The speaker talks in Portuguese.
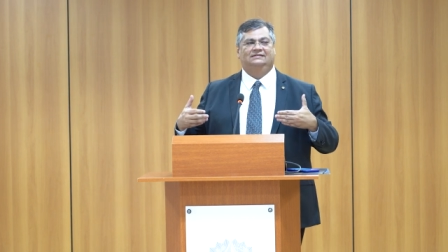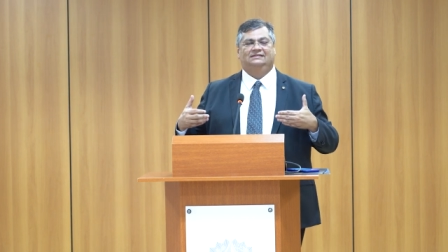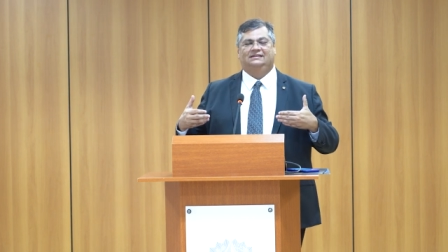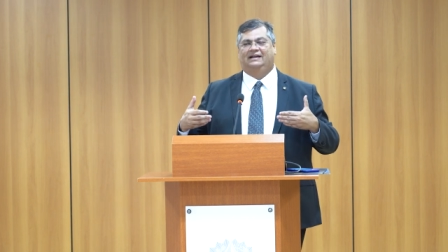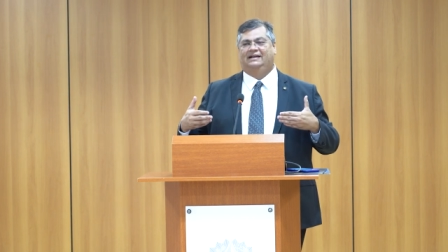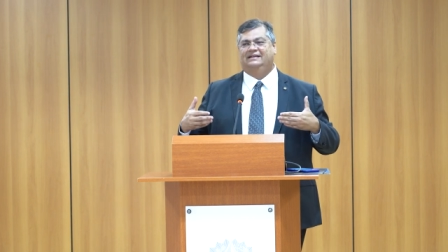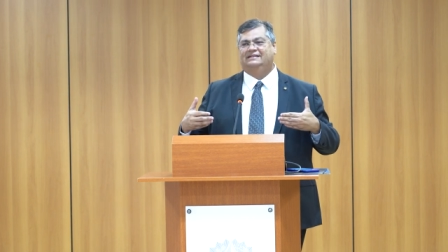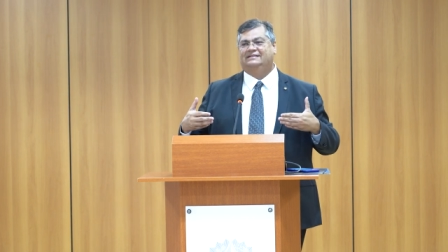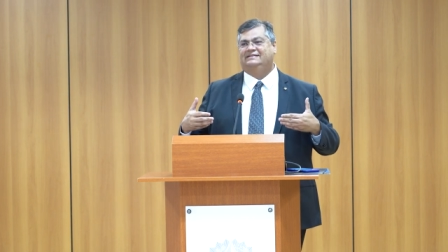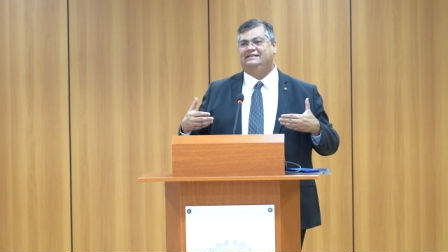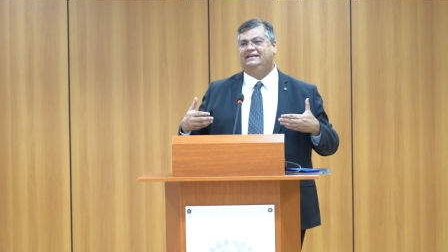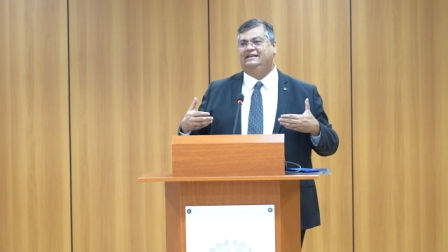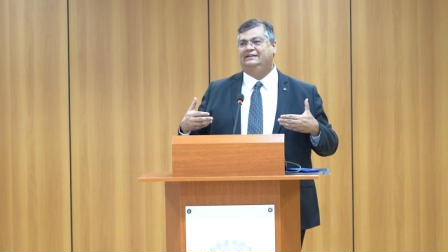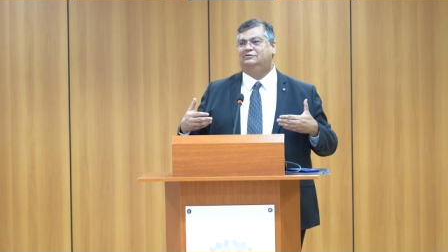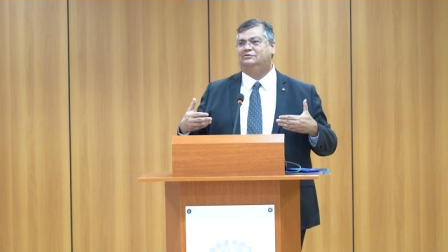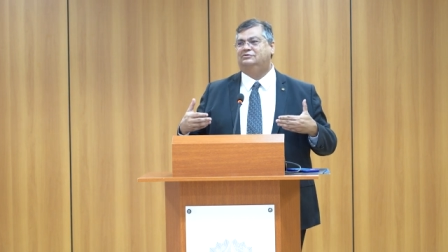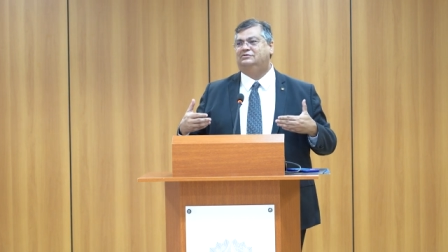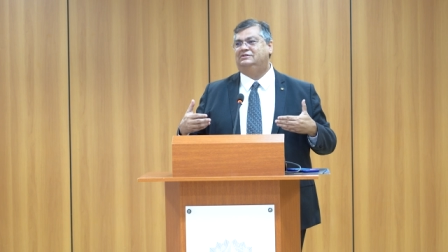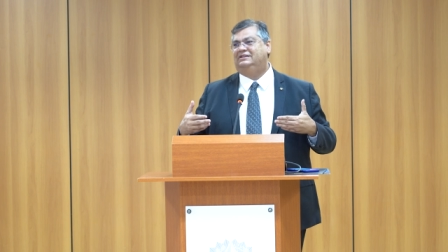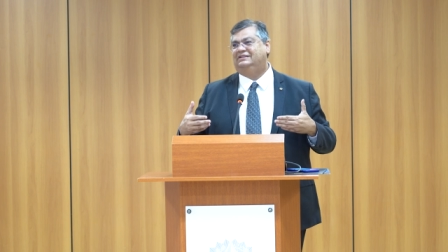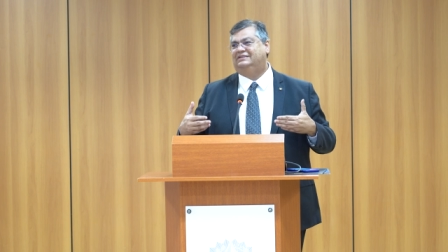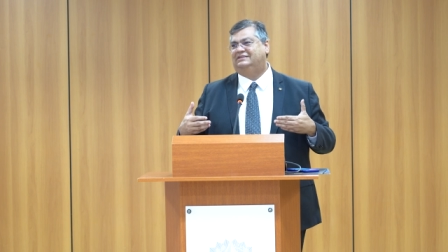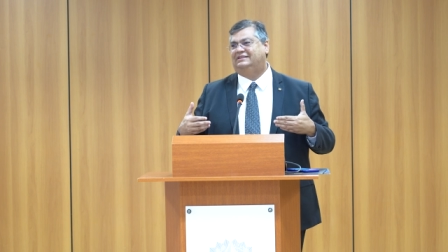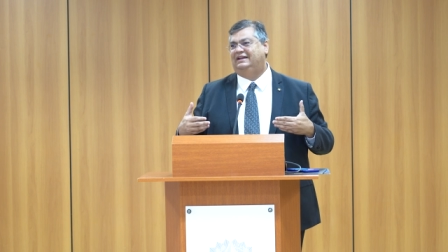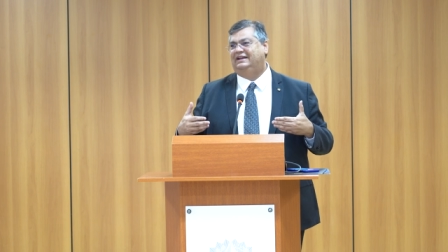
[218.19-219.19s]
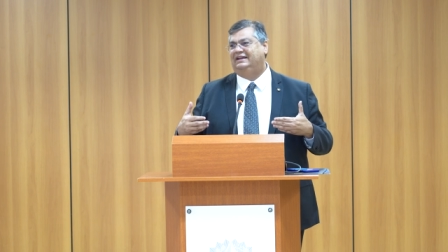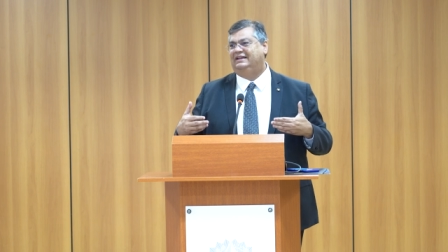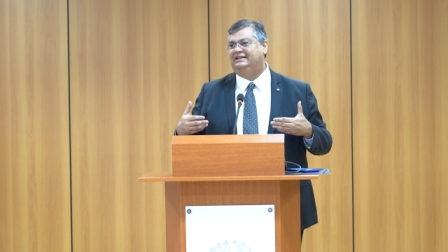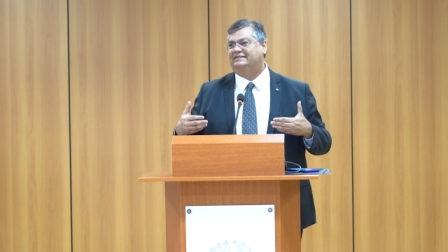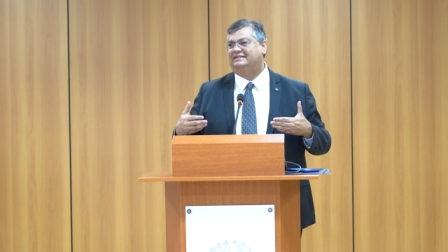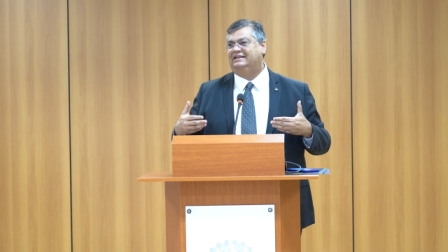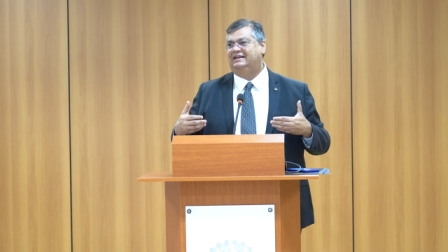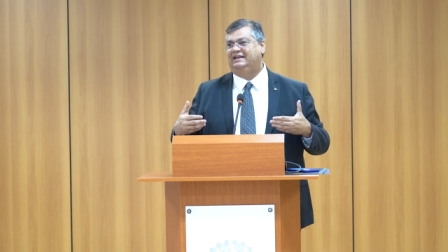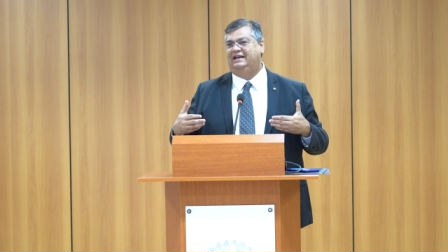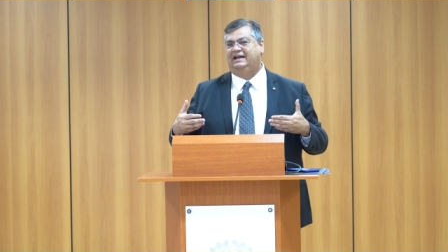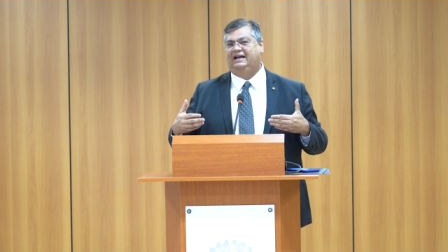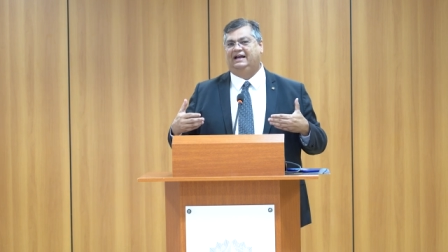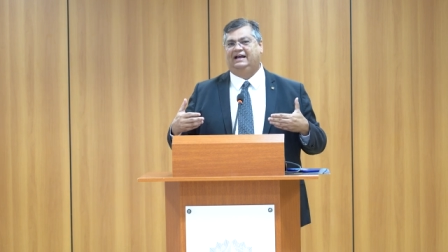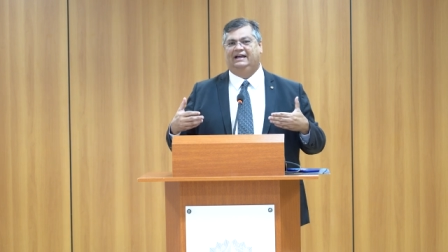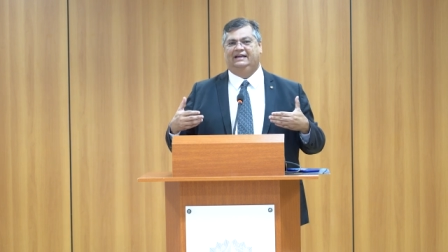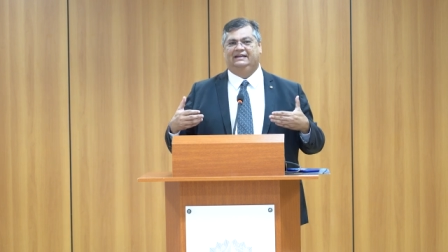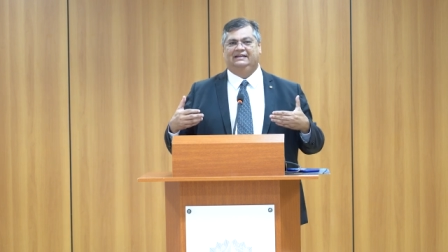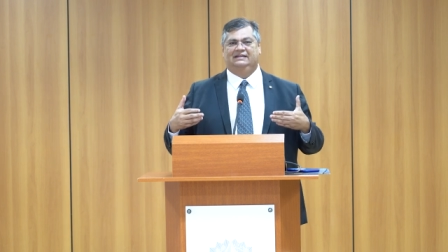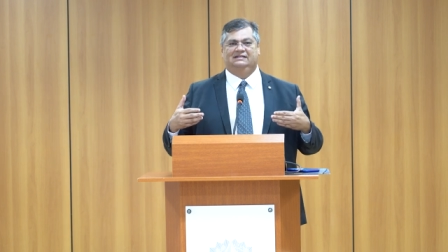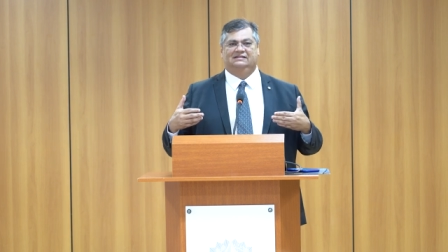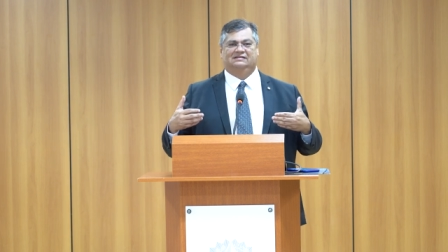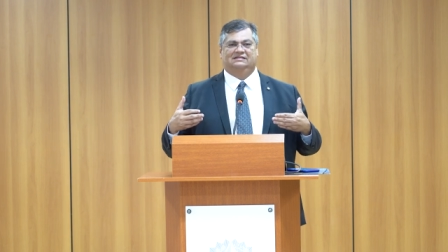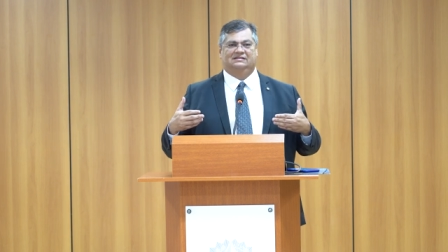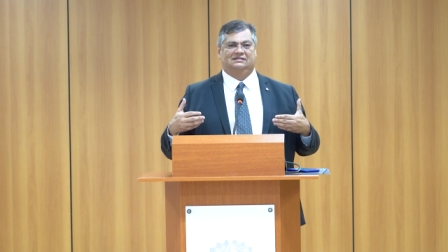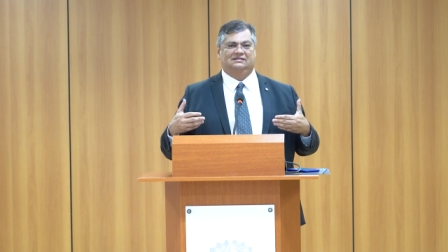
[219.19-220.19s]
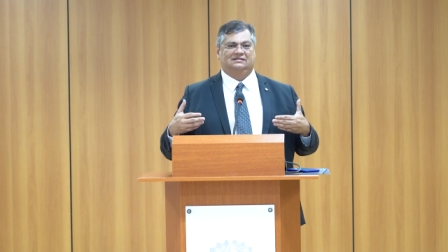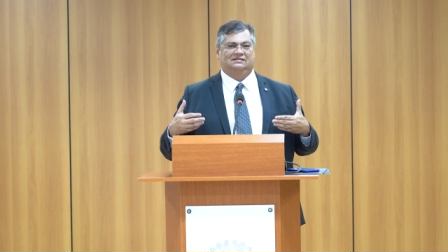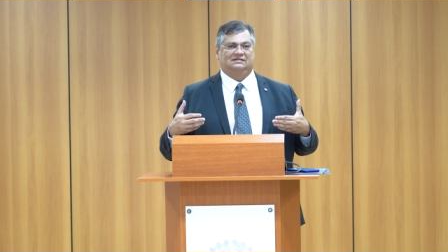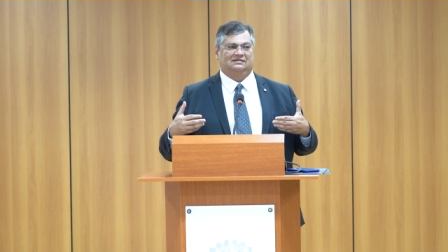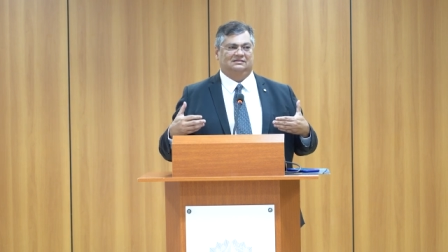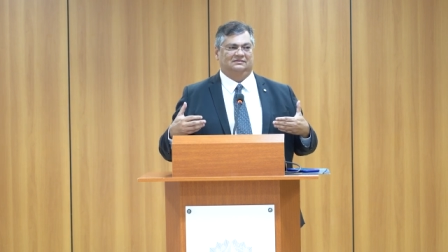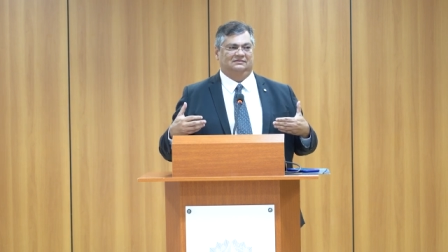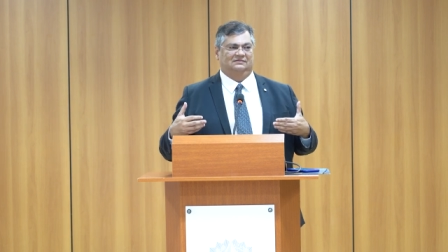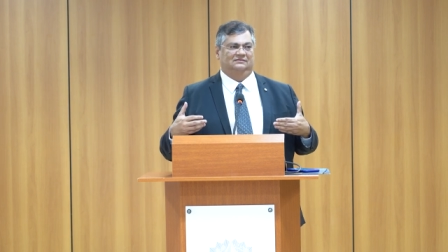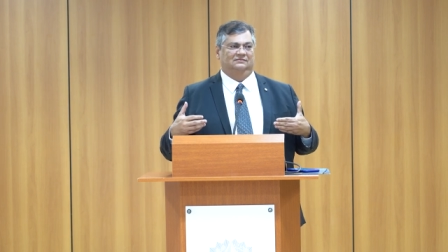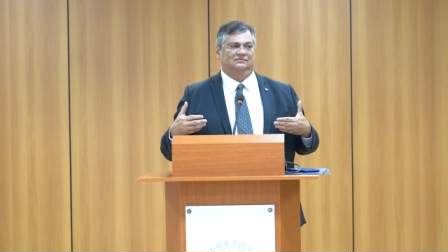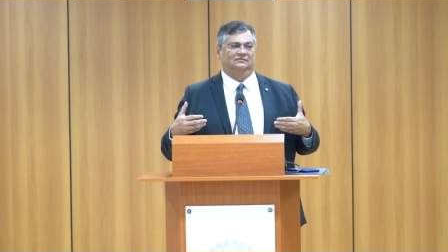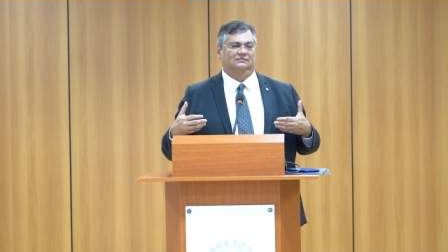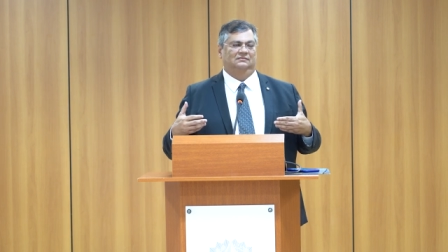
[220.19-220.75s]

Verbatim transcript: R$ reais.